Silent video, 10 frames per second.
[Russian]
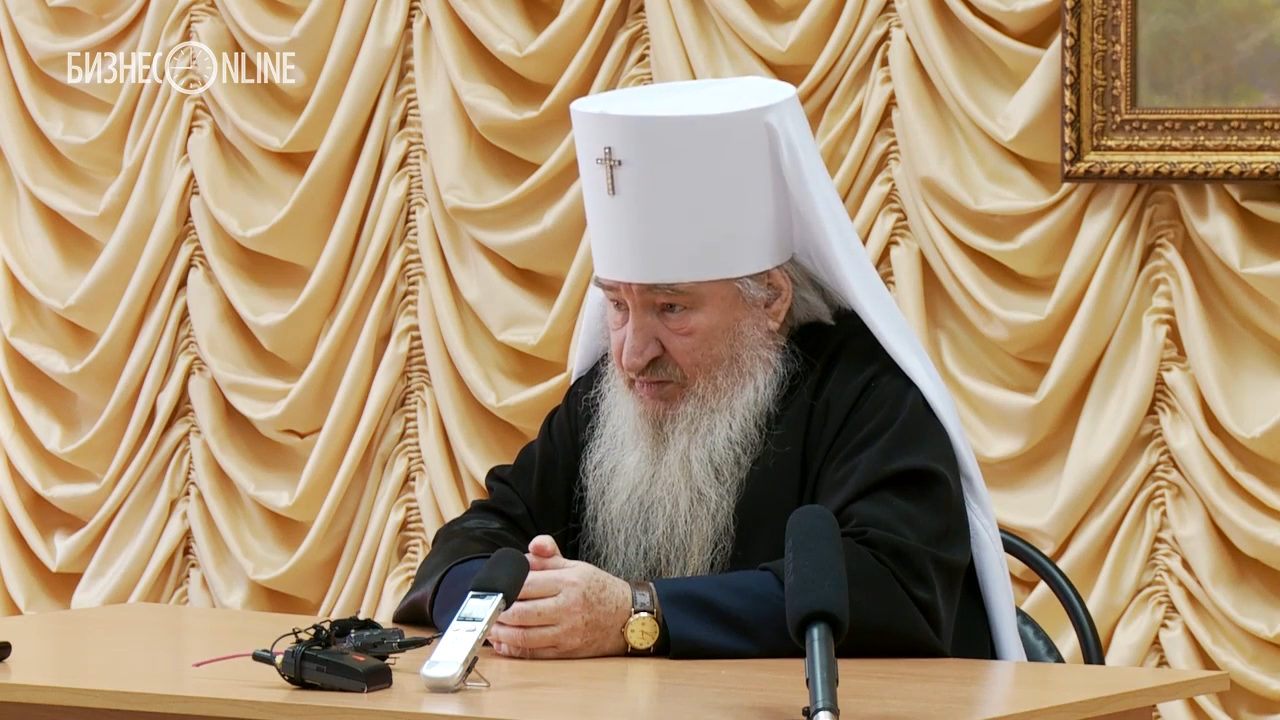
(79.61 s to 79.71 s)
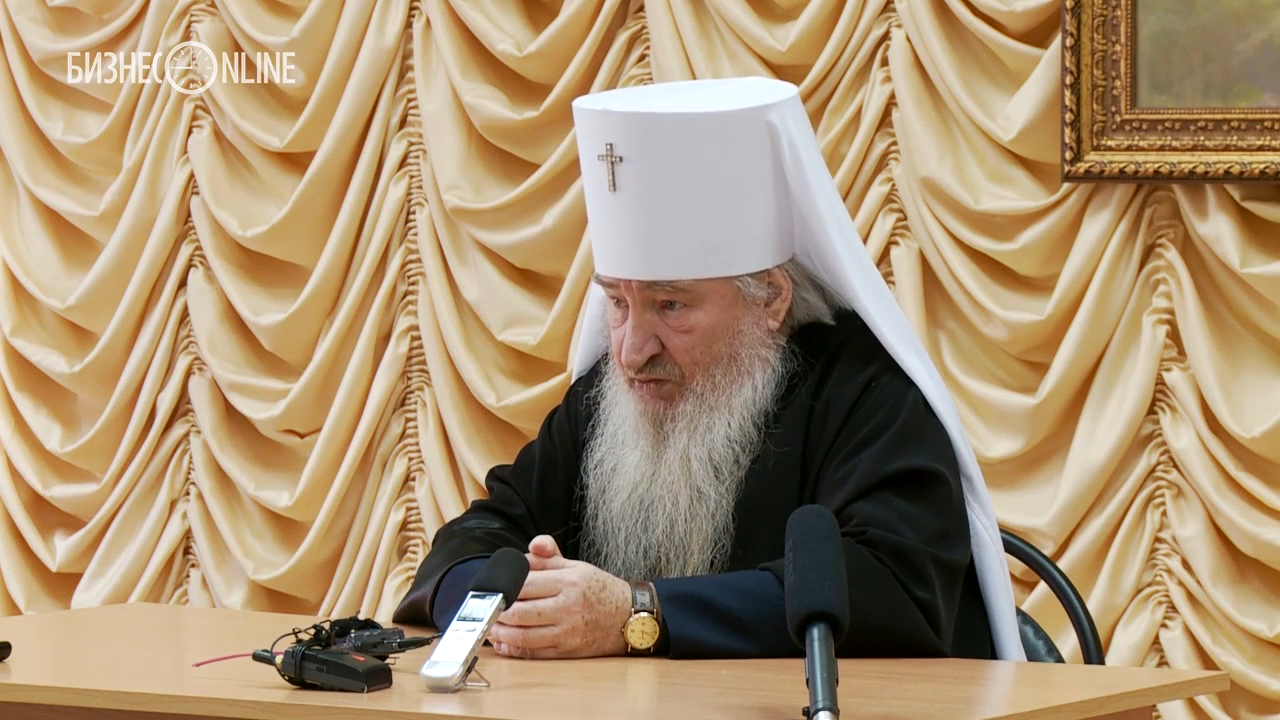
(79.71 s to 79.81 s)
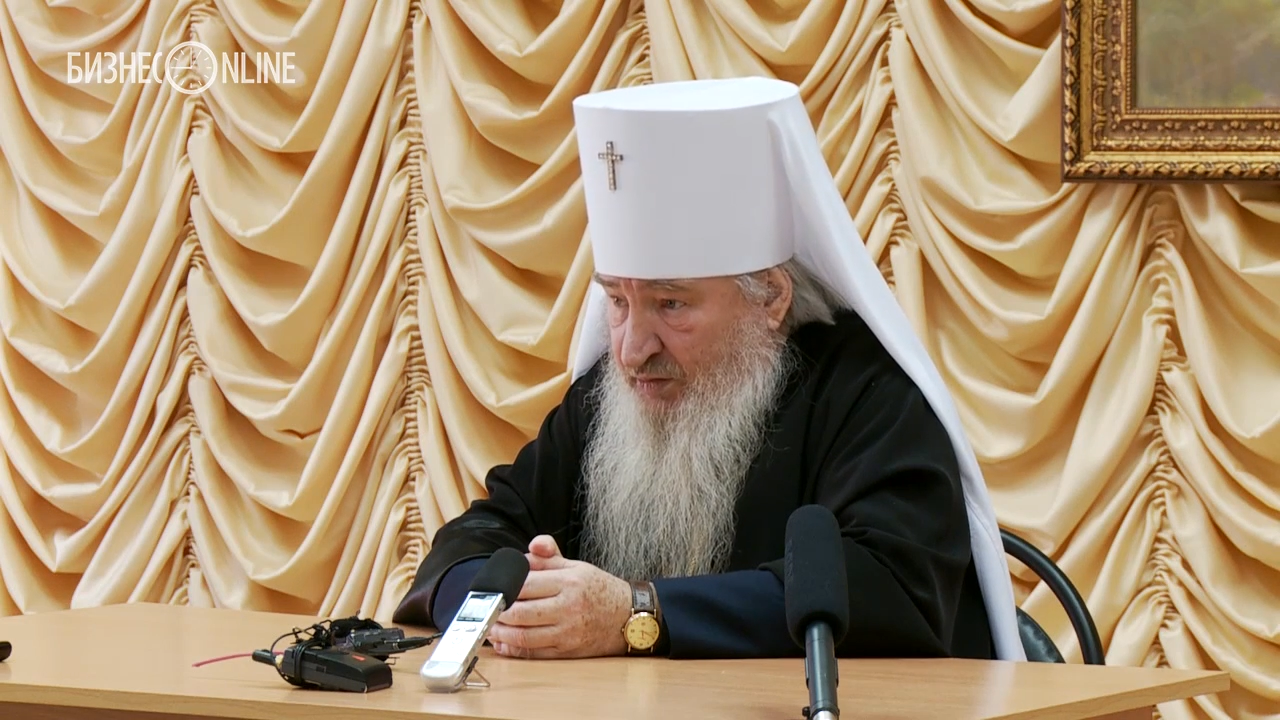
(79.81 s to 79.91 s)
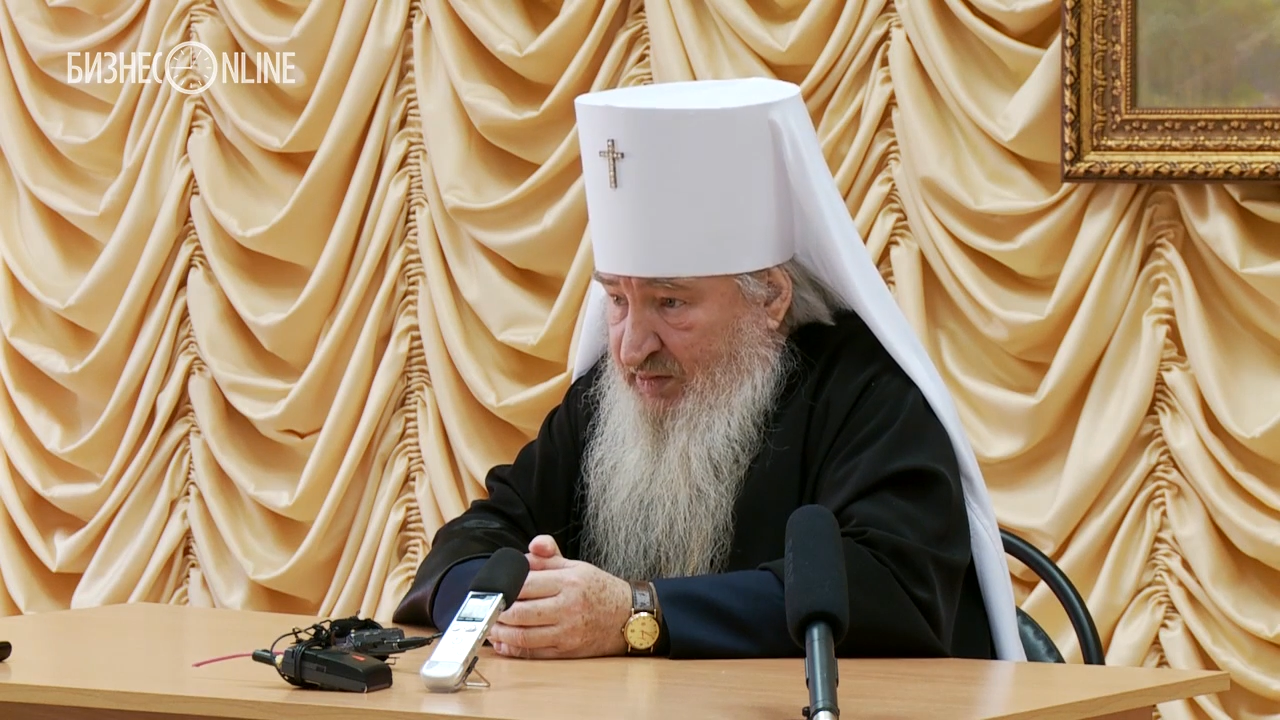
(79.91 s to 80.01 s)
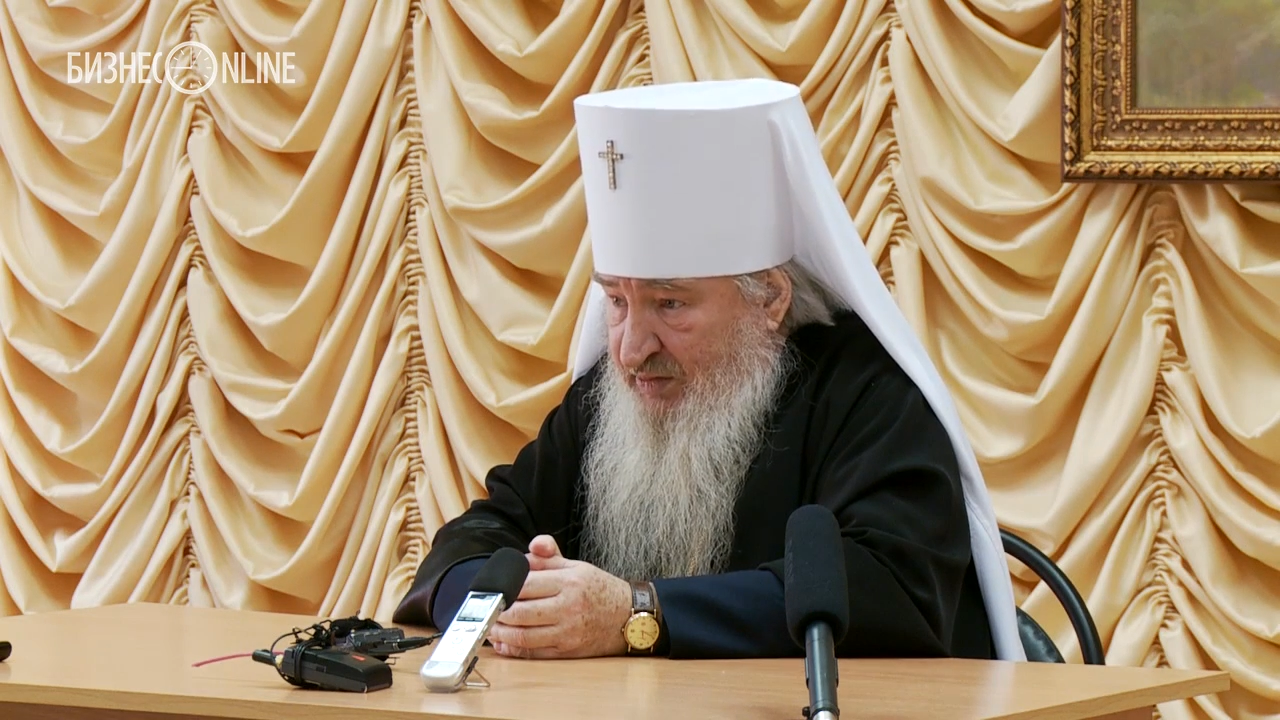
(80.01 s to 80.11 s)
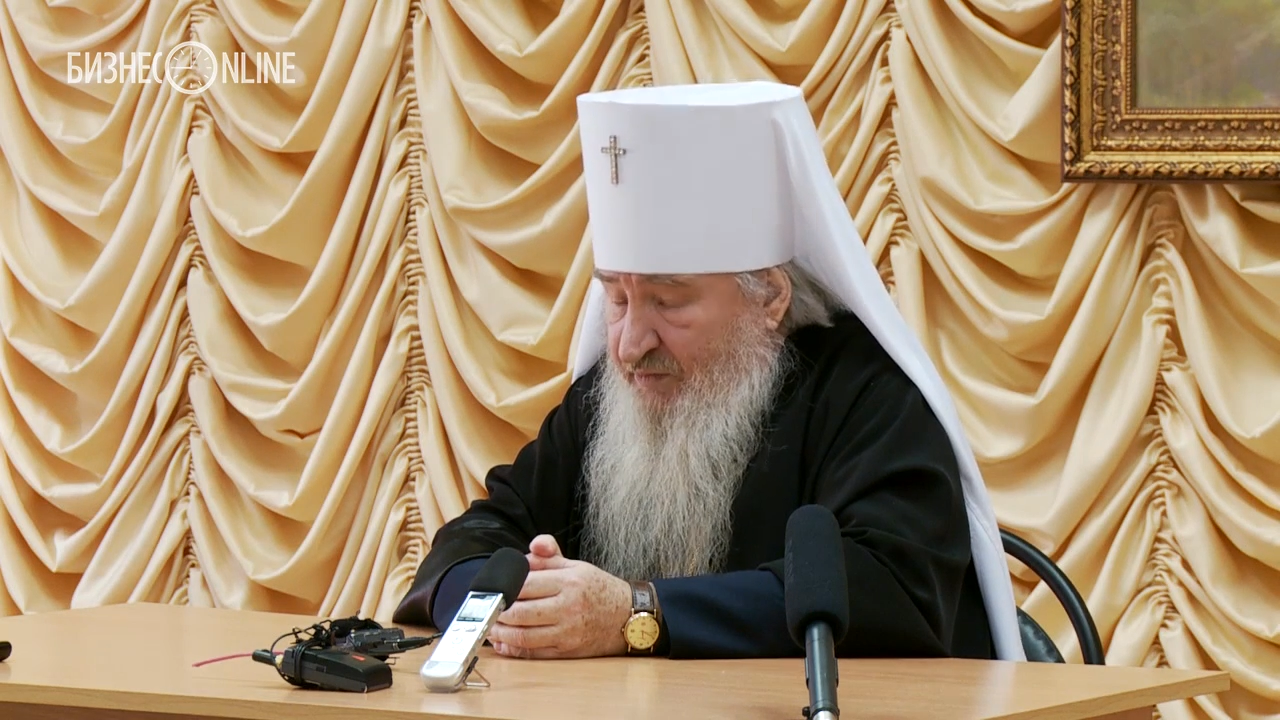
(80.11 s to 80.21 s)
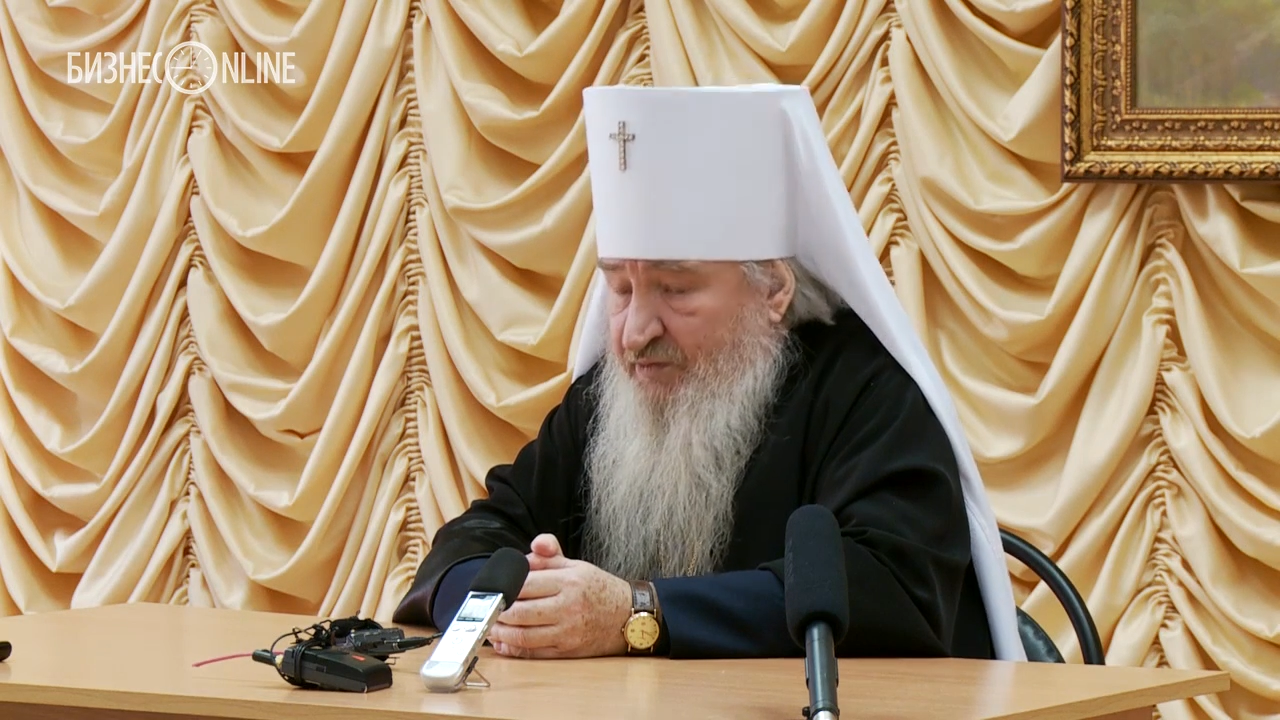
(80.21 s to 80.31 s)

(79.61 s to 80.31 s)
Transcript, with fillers: кроме того,